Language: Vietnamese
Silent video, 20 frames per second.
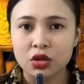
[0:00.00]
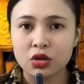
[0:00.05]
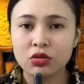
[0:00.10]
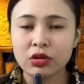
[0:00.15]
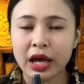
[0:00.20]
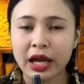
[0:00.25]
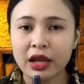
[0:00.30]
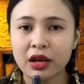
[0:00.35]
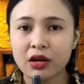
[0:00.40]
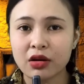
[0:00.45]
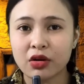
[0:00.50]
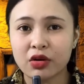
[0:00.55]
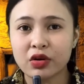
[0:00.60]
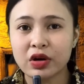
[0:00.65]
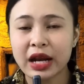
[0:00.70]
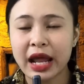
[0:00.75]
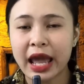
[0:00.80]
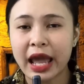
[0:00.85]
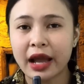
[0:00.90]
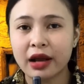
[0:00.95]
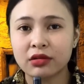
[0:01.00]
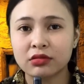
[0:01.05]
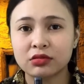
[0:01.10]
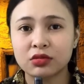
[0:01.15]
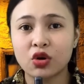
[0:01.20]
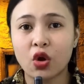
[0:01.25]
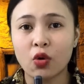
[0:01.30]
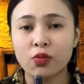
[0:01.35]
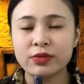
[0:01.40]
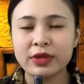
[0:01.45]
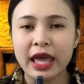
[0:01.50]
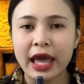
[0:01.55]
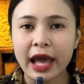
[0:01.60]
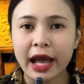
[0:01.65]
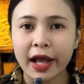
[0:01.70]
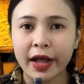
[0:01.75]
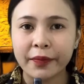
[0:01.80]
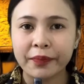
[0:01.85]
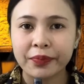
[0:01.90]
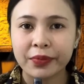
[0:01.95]
Chú thấy là nó đang lột
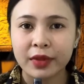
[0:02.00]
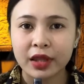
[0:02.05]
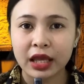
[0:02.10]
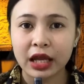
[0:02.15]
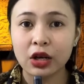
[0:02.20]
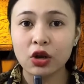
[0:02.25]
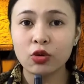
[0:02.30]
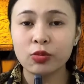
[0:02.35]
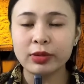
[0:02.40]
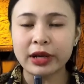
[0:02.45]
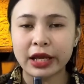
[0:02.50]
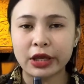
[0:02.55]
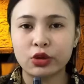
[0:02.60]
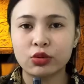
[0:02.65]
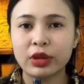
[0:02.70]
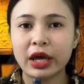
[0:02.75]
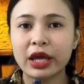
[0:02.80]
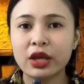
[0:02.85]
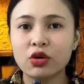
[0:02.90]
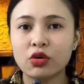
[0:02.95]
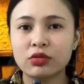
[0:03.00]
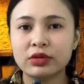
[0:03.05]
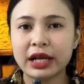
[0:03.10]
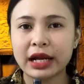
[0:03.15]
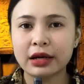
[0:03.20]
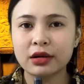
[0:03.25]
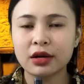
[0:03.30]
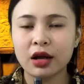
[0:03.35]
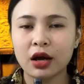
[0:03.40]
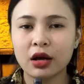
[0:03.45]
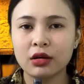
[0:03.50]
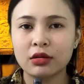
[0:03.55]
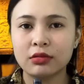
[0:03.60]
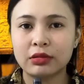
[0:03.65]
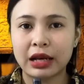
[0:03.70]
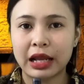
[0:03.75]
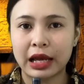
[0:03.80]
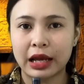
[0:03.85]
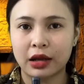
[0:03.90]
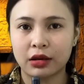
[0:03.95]
da. Cái lúc này chú thấy con rắn đó
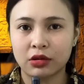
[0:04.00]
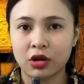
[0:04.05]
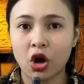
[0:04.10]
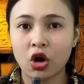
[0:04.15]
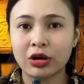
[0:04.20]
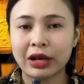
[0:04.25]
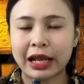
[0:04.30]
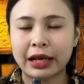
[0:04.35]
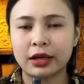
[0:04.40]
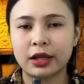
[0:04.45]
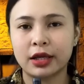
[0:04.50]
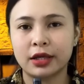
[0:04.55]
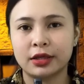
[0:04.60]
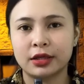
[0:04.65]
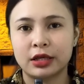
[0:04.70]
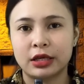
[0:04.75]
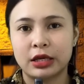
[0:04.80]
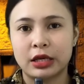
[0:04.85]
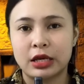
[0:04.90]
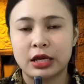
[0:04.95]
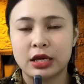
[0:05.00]
là ngon lành này.